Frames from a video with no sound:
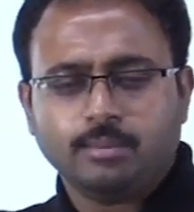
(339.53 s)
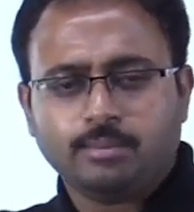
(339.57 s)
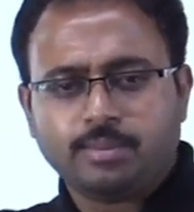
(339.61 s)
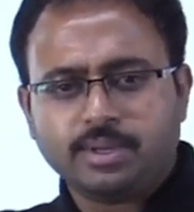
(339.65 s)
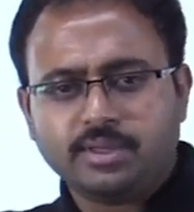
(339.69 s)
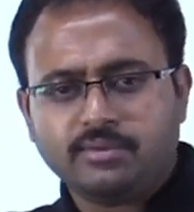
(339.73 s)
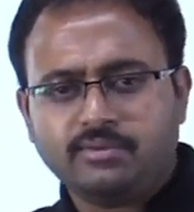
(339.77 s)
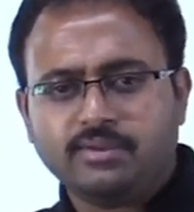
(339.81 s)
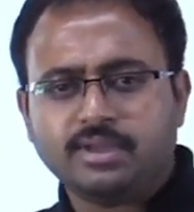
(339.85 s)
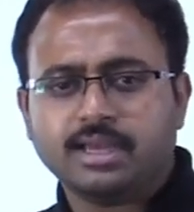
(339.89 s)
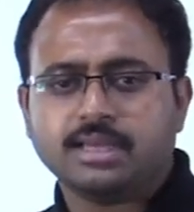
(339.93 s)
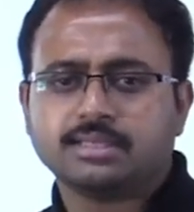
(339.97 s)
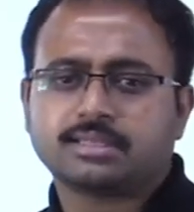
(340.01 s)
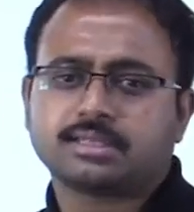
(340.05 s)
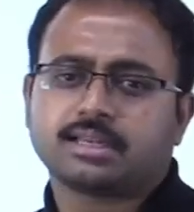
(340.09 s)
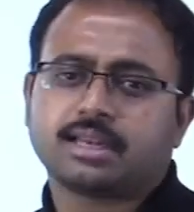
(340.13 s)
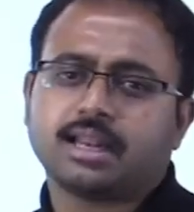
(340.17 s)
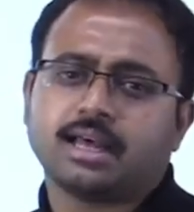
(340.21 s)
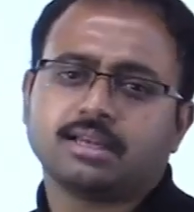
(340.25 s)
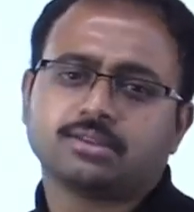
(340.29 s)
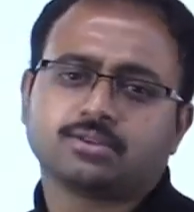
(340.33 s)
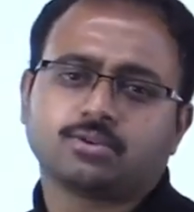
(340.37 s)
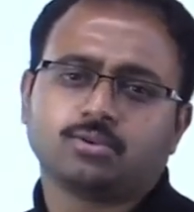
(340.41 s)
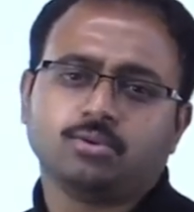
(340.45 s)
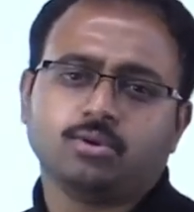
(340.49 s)
প্রিভিয়াস
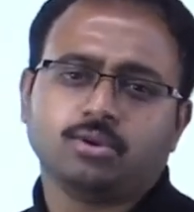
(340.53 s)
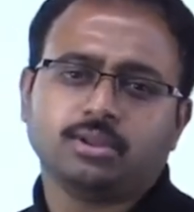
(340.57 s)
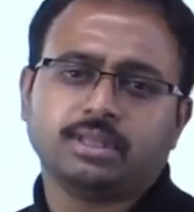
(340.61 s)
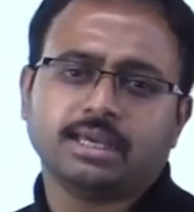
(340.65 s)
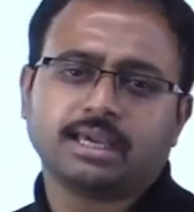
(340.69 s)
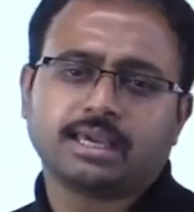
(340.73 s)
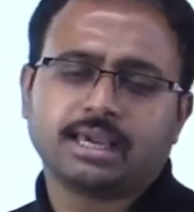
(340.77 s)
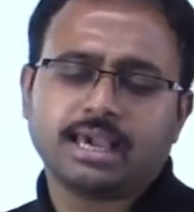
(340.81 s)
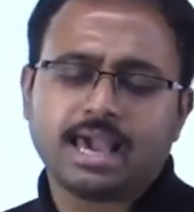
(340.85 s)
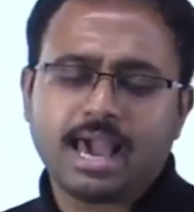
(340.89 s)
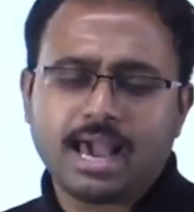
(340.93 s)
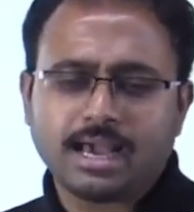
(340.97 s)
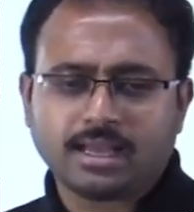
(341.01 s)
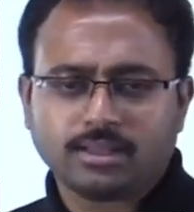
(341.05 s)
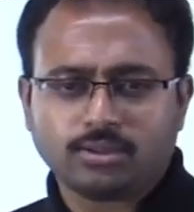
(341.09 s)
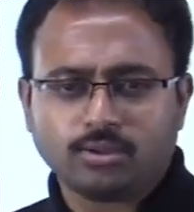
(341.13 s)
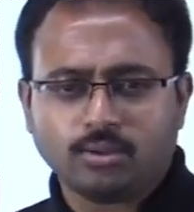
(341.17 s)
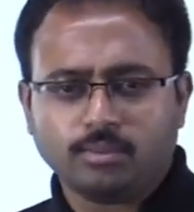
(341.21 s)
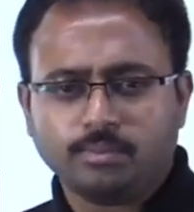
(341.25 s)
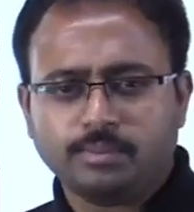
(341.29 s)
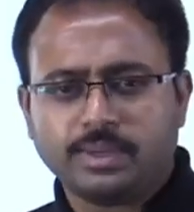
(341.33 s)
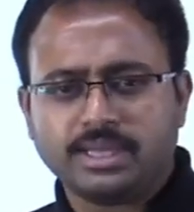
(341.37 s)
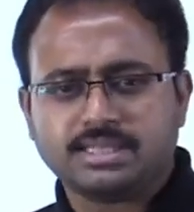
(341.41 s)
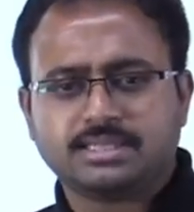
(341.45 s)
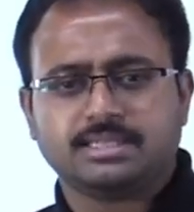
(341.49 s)
ক্লাসগুলো দেখে
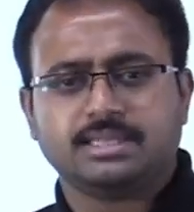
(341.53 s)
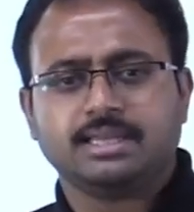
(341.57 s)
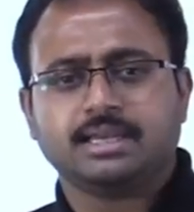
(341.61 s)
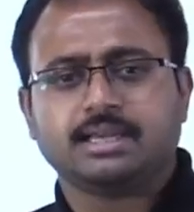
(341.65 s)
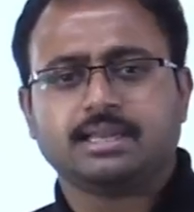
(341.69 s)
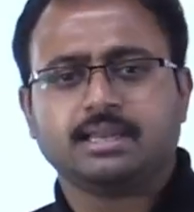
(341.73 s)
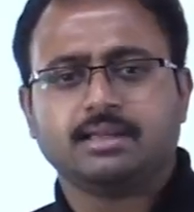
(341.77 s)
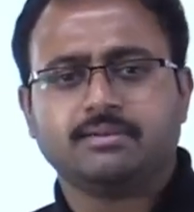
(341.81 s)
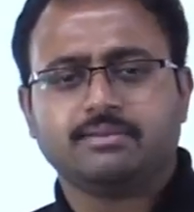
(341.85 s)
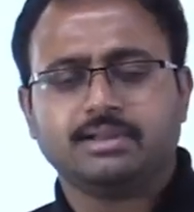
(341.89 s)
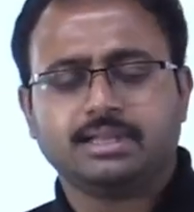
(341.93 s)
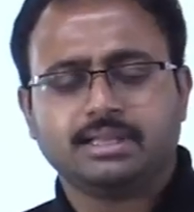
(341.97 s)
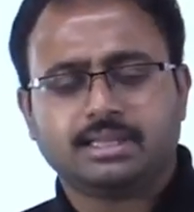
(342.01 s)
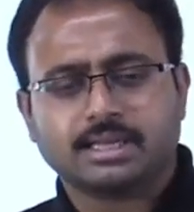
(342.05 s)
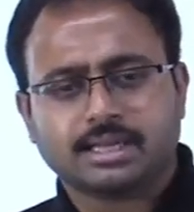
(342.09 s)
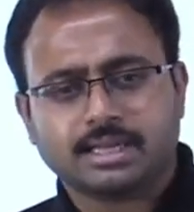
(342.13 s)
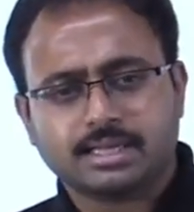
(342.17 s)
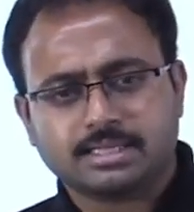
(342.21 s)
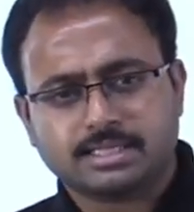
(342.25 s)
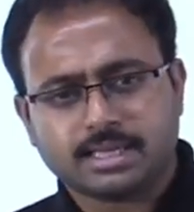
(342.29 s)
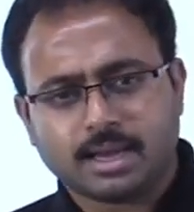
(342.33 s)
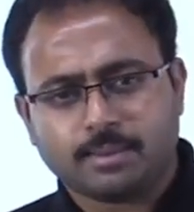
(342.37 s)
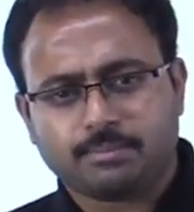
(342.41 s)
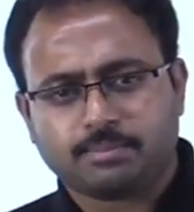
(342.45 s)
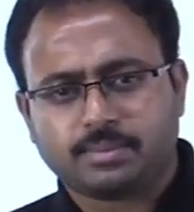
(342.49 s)
একদম বেসিক লেভেল থেকে
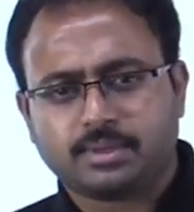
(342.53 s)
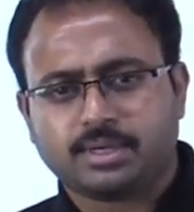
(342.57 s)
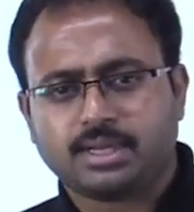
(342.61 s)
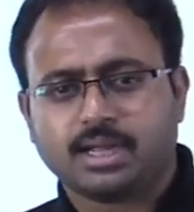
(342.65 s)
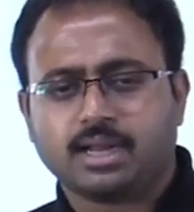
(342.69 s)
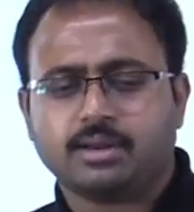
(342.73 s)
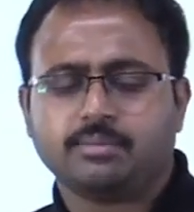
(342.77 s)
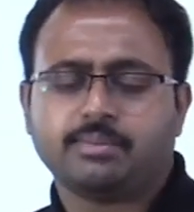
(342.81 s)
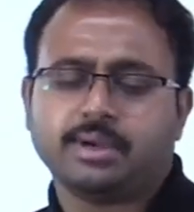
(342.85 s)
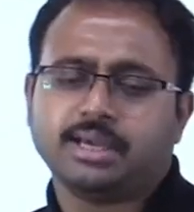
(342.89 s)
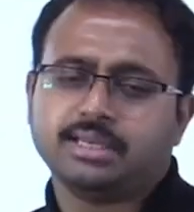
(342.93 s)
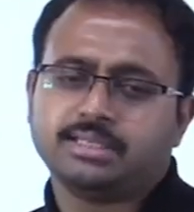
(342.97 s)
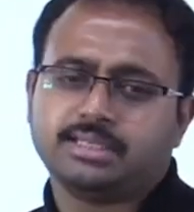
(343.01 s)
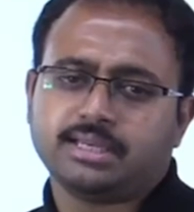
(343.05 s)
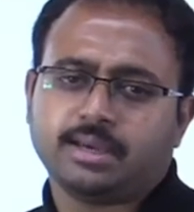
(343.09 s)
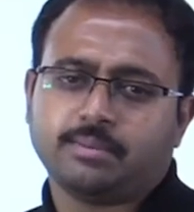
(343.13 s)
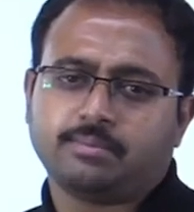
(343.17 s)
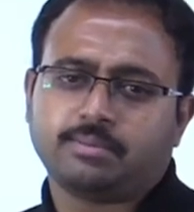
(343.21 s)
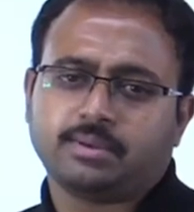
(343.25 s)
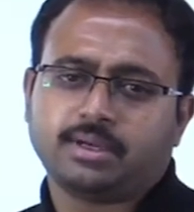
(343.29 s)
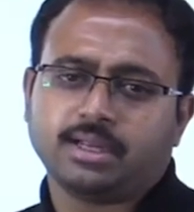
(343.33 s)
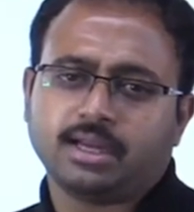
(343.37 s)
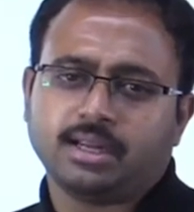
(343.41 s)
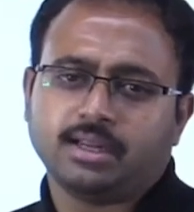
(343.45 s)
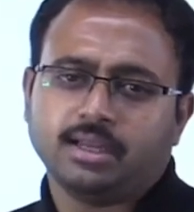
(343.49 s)
চ্যাপ্টার বাই
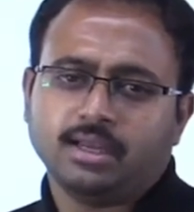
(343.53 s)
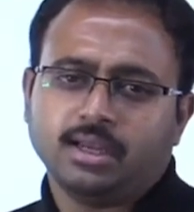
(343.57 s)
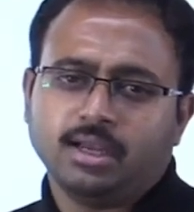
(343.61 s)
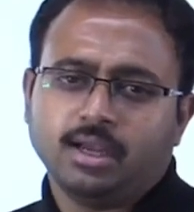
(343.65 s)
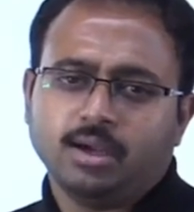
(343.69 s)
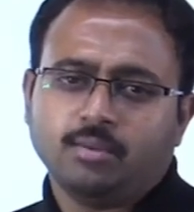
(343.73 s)
চ্যাপ্টার